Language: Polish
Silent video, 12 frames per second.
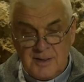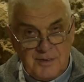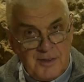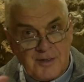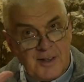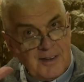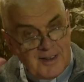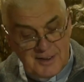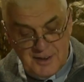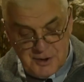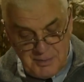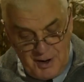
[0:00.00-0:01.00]
Zwierzęta
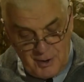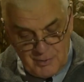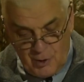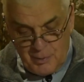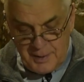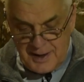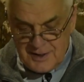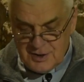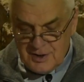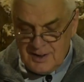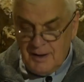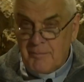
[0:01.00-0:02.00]
też mają
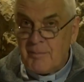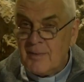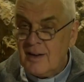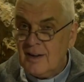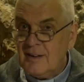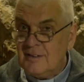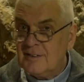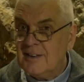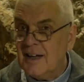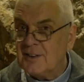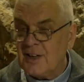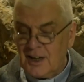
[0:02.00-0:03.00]
wyobraźnię i
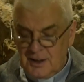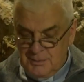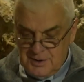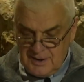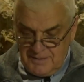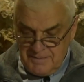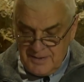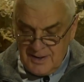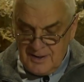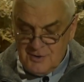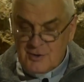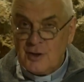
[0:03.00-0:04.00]
zdarza im się,
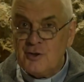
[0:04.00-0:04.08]
że